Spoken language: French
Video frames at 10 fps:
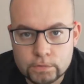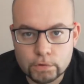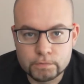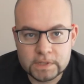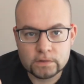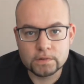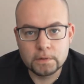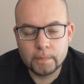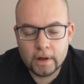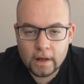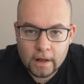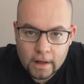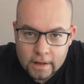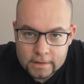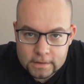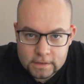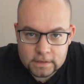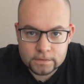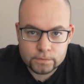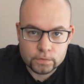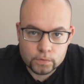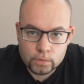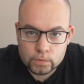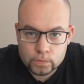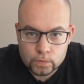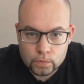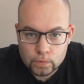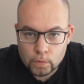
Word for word: ne vous attendez pas à des photos de